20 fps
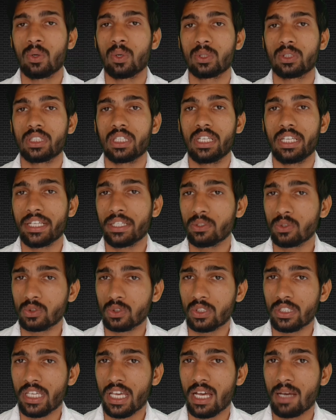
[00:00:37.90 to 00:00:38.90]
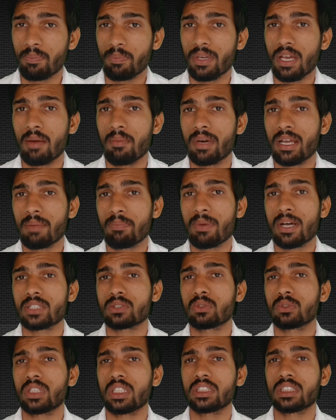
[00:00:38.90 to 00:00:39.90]
होती है लेकिन दोस्तों यहाँ पे हमारे
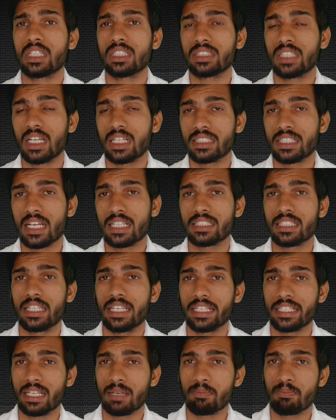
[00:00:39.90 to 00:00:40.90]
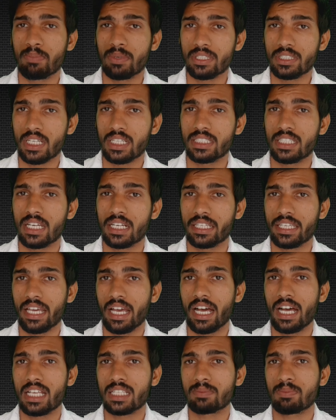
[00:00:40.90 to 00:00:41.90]
पास होता है दस हज़ार से लेकर बीस हज़ार के
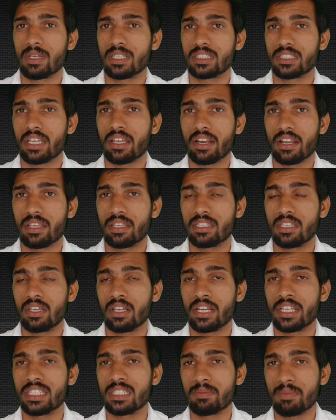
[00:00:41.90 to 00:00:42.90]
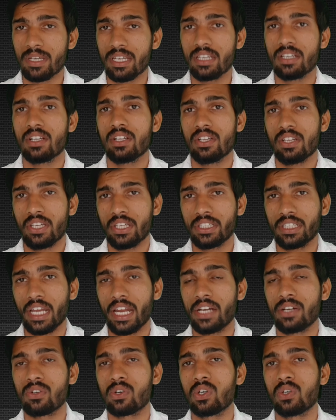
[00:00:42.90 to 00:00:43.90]
आसपास के रेंज में एक
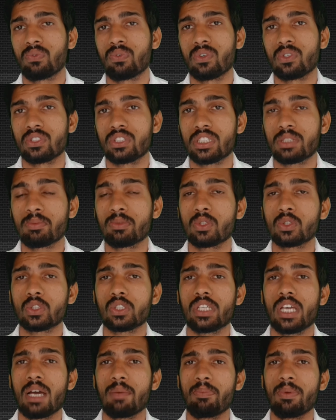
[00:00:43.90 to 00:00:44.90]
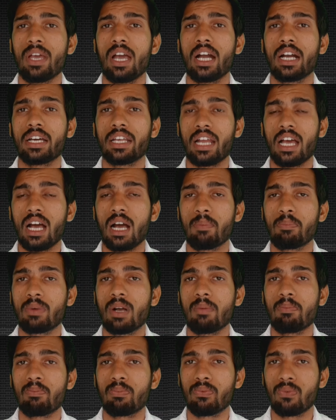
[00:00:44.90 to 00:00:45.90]
एंड्रॉयड फ़ोन जिसमें दोस्तों यहाँ पे अगर
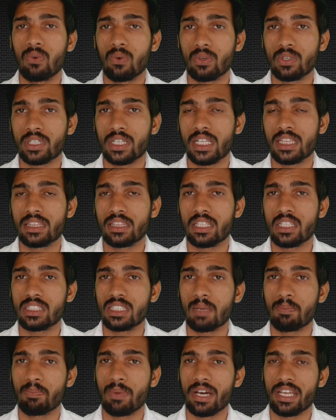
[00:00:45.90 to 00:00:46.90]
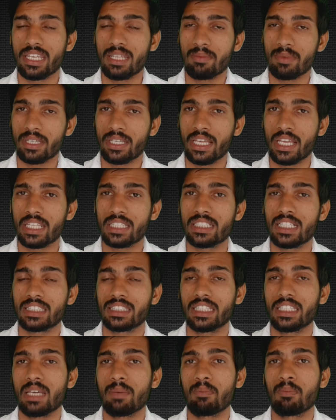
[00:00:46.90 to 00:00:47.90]
आपका फ़ोन गलती से पानी में गिर
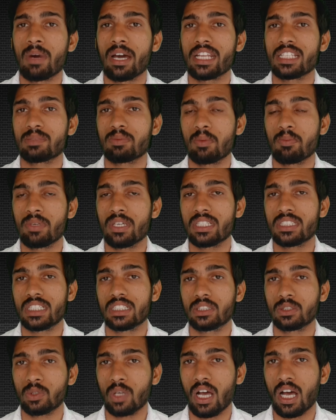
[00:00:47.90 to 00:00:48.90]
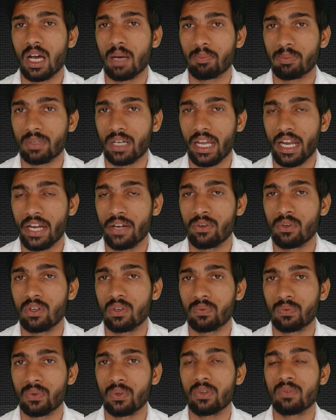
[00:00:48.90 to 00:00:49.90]
जाता है या बारिश में भीग जाता है तो आपका
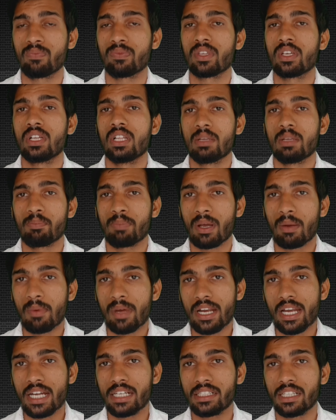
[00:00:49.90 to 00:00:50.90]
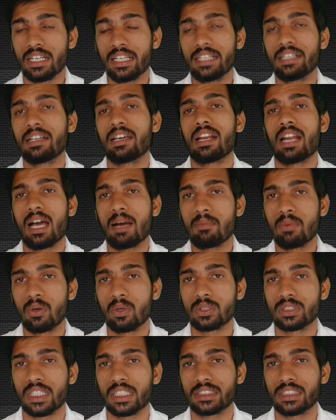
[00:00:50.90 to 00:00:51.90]
एंड्रॉयड फ़ोन परमानेंटली ख़राब
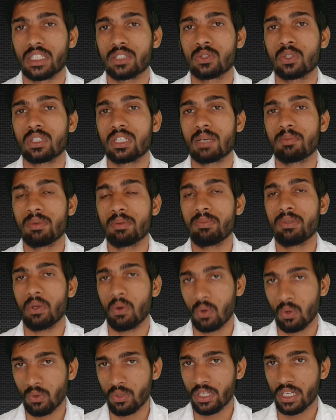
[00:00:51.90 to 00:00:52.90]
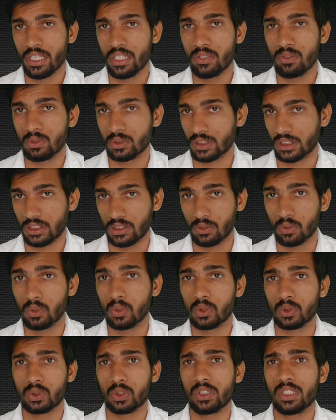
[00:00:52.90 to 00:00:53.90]
हो सकता है जो कभी भी ऑन नहीं हो सकता तो
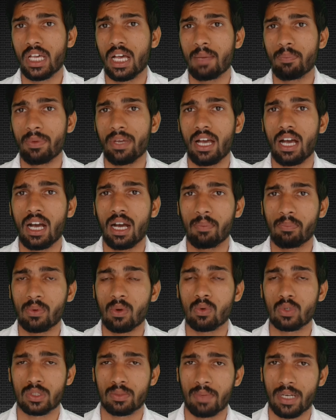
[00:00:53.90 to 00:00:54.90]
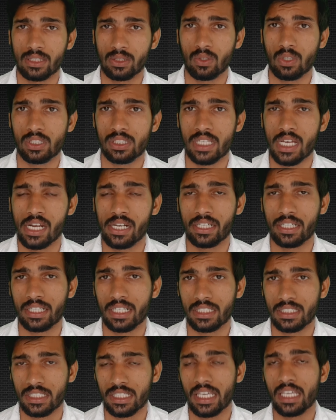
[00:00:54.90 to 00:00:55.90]
दोस्तों यहाँ पे आपको कुछ बातों का ध्यान
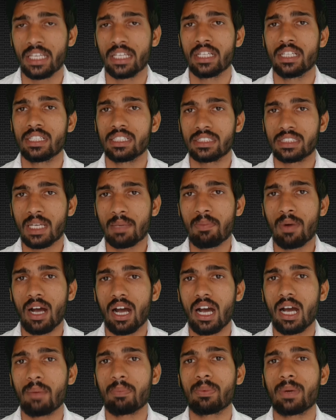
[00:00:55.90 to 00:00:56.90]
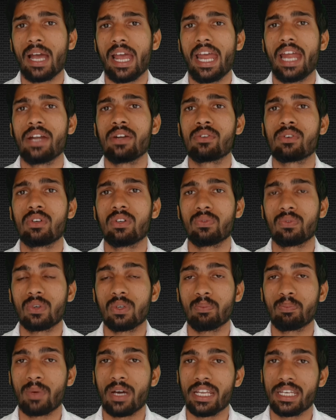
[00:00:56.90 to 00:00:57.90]
रखना चाहिए जब आपका एंड्रॉयड
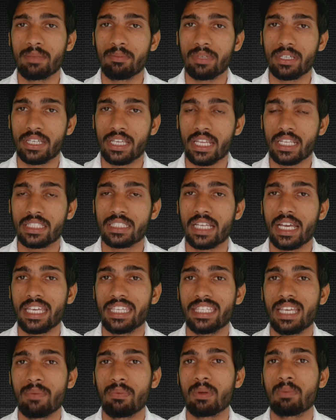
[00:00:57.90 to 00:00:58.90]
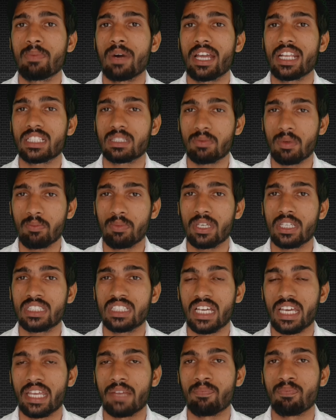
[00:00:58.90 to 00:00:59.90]
फ़ोन पानी में गिर जाए या फिर बारिश में भीग
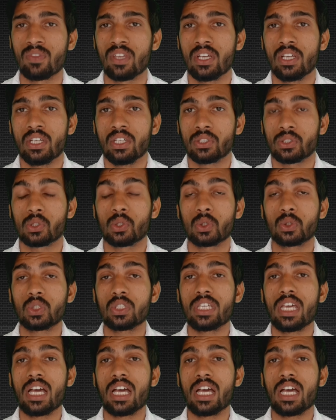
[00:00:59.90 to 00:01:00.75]
जाए तो दोस्तों